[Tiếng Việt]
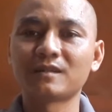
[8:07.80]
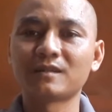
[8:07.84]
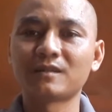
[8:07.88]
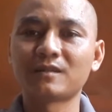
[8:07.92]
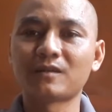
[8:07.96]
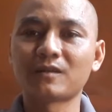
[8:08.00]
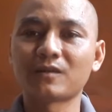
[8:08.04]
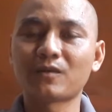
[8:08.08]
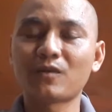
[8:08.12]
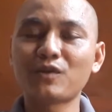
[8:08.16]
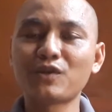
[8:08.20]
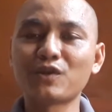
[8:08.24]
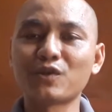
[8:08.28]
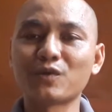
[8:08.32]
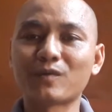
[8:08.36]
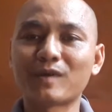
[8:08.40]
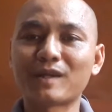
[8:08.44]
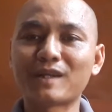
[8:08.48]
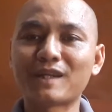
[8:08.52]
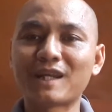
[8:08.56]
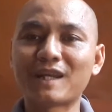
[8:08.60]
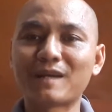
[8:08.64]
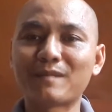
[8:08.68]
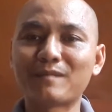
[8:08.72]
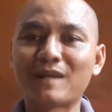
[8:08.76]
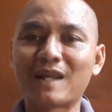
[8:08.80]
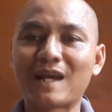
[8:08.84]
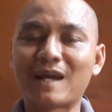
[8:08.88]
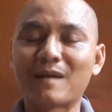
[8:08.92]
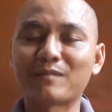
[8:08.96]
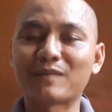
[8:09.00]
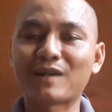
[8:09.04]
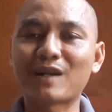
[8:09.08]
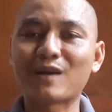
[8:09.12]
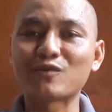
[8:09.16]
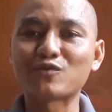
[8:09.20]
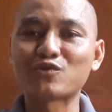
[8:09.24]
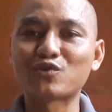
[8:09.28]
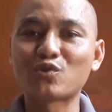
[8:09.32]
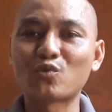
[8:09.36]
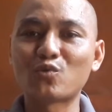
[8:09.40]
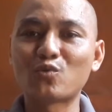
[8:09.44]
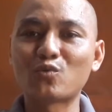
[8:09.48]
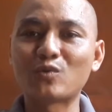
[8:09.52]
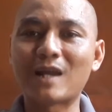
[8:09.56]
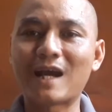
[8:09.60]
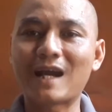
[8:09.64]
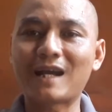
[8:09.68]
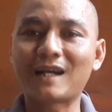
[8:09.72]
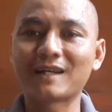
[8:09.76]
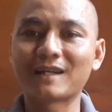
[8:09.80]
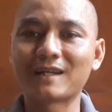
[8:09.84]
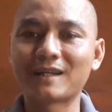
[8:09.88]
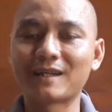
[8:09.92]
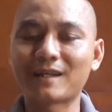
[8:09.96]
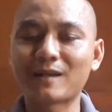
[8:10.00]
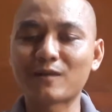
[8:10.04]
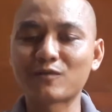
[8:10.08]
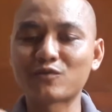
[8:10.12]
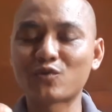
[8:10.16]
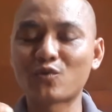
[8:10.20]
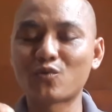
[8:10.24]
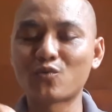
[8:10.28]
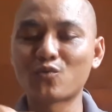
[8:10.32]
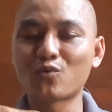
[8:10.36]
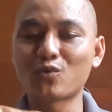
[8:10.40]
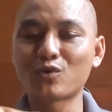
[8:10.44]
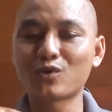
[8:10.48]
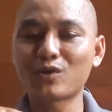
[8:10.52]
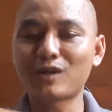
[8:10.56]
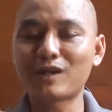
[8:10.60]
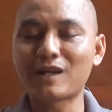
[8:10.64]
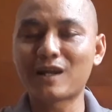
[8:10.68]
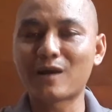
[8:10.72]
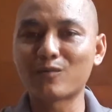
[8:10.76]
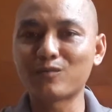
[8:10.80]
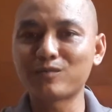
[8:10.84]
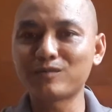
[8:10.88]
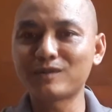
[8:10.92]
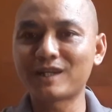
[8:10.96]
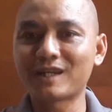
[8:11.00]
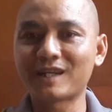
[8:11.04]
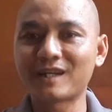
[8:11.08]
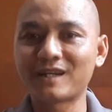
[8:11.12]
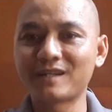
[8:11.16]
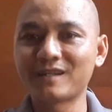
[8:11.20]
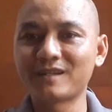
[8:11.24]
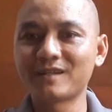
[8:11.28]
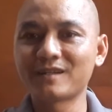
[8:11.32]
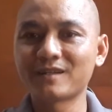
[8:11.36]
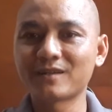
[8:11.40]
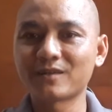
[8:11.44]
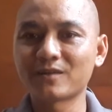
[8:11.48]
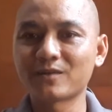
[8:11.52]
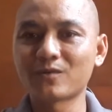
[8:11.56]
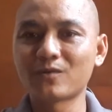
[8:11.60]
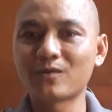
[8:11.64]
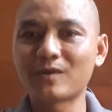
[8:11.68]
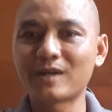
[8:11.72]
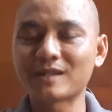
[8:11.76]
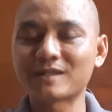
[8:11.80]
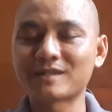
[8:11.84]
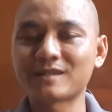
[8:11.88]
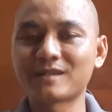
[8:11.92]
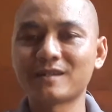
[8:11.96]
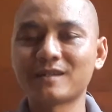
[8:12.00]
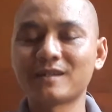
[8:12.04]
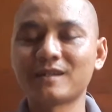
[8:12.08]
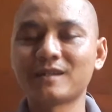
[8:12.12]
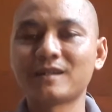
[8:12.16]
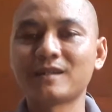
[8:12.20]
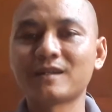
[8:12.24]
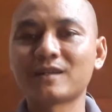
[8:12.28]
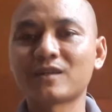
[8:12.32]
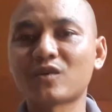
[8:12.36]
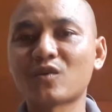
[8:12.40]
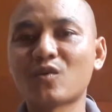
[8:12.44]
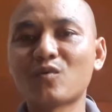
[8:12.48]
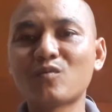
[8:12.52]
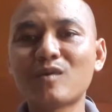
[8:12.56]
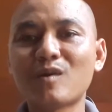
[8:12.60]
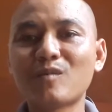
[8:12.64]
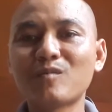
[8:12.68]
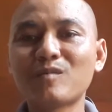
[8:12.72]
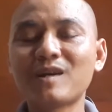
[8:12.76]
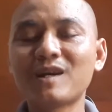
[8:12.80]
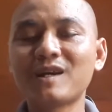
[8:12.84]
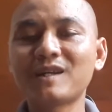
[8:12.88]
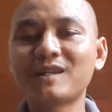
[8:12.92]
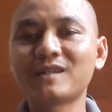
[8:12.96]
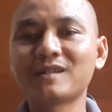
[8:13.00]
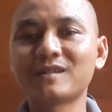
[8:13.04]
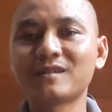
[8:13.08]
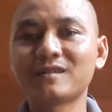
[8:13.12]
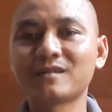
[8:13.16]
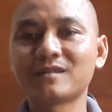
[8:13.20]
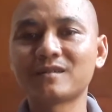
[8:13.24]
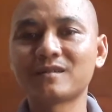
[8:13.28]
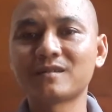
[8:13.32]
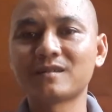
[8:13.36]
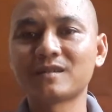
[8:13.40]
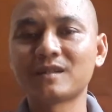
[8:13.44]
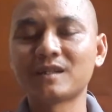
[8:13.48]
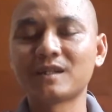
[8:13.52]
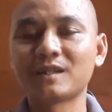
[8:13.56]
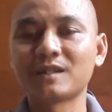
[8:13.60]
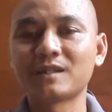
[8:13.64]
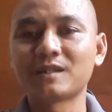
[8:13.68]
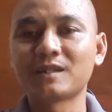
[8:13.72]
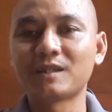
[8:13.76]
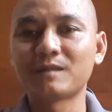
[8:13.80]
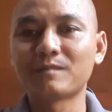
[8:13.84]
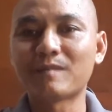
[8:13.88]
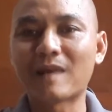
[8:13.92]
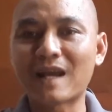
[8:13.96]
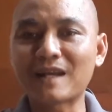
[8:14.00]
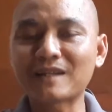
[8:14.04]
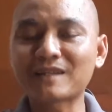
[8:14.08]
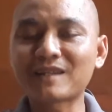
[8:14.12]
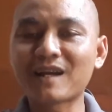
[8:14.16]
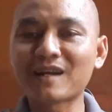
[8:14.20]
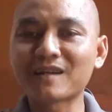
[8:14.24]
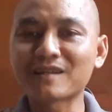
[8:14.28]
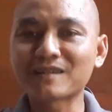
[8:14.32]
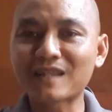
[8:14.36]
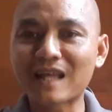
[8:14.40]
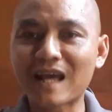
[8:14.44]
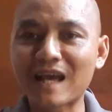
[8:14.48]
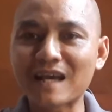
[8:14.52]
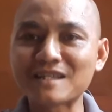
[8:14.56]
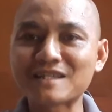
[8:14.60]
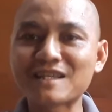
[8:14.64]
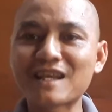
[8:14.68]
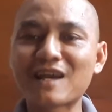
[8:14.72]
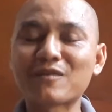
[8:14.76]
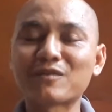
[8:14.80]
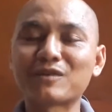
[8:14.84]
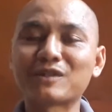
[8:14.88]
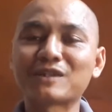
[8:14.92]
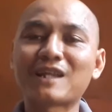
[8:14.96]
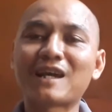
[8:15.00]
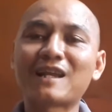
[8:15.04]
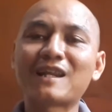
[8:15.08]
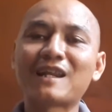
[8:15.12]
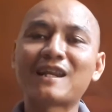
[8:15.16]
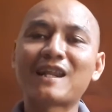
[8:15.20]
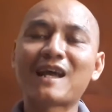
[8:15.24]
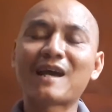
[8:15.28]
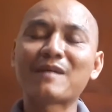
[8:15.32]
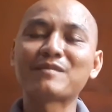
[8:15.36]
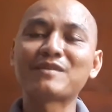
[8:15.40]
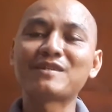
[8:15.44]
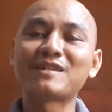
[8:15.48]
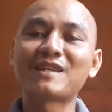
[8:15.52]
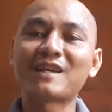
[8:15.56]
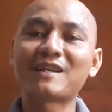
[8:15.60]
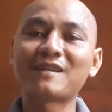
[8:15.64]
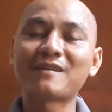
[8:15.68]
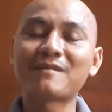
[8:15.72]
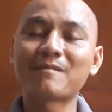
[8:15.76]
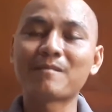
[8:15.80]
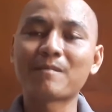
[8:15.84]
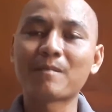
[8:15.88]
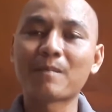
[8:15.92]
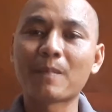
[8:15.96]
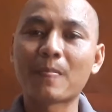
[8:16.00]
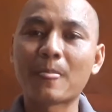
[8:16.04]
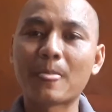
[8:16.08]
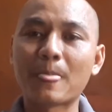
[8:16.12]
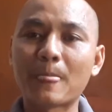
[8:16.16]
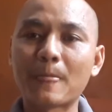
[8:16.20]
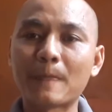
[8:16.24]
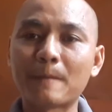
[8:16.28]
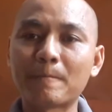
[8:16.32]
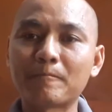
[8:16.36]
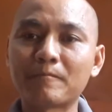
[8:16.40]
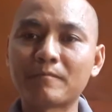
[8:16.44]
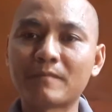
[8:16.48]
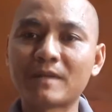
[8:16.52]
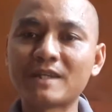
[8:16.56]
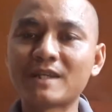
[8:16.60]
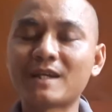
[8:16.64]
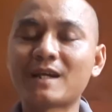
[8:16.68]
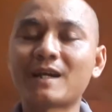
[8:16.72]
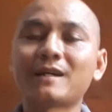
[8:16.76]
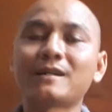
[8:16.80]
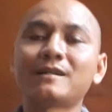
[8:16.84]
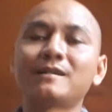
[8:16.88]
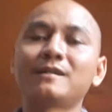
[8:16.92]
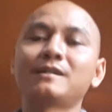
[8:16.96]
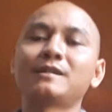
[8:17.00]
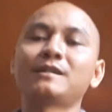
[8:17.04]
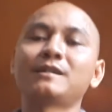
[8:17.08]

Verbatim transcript: rồi có nhiều anh em làm cao su đặt nghề cao su của nó lỏng như này của bạn cũng không hết thì bản thân tại sao người ta lại làm như vậy bây giờ